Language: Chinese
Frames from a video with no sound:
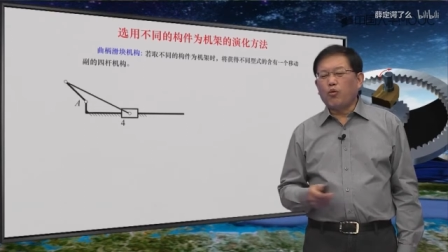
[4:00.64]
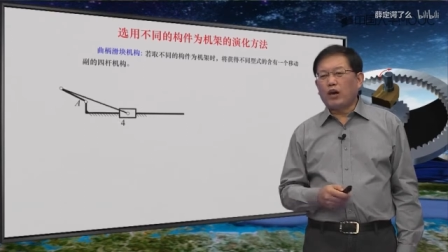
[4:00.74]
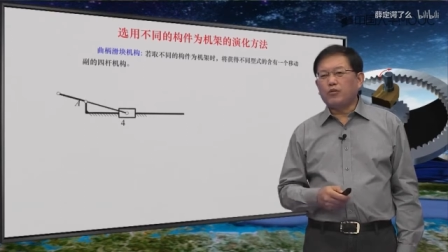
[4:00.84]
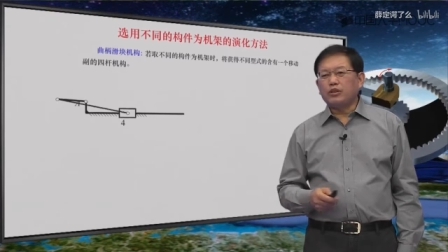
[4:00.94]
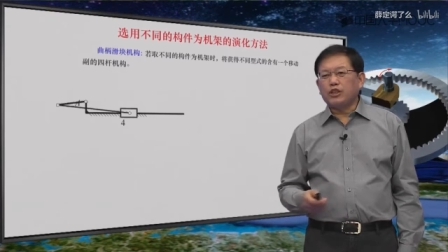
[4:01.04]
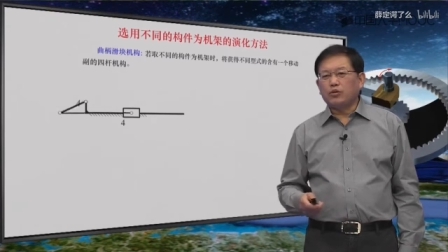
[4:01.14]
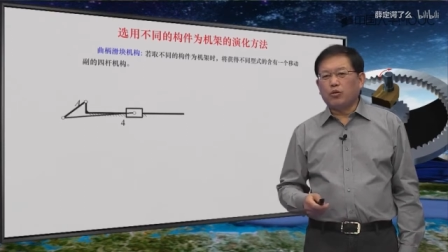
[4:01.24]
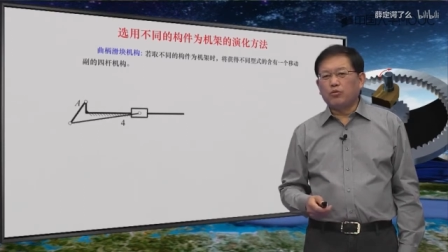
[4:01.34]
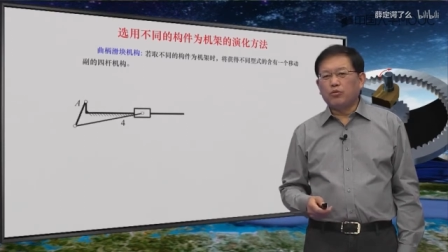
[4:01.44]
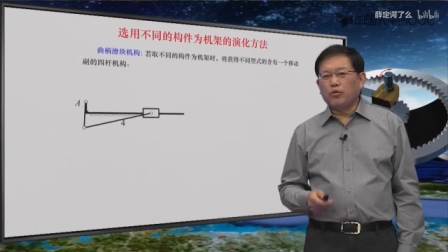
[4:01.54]
往复的移
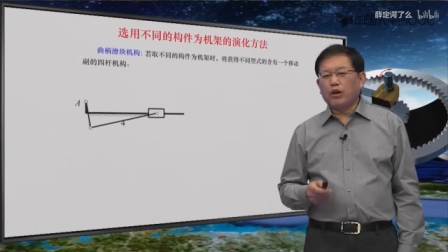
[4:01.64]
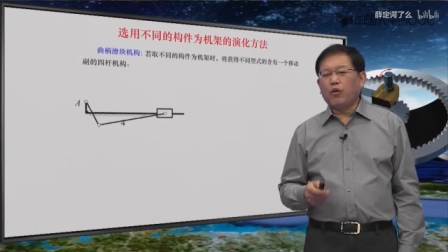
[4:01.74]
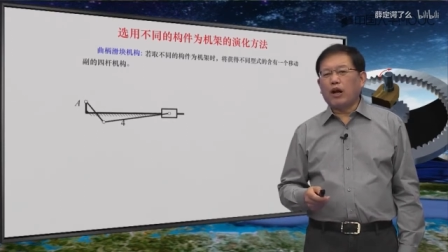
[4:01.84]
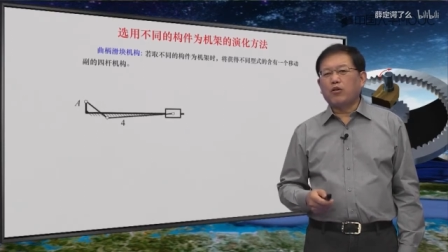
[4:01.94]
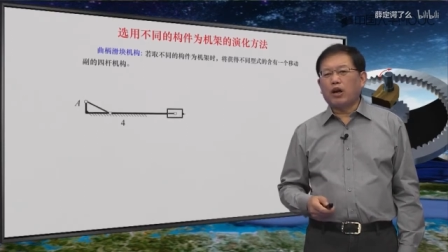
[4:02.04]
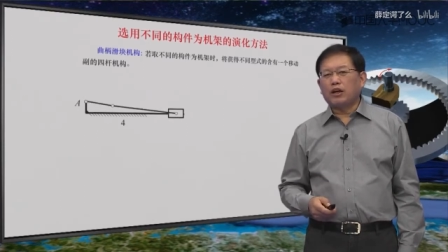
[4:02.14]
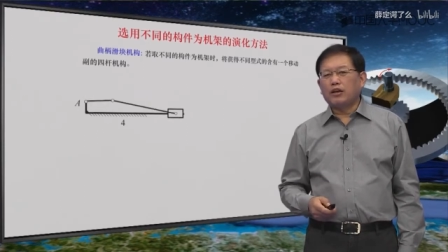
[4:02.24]
动，为滑块。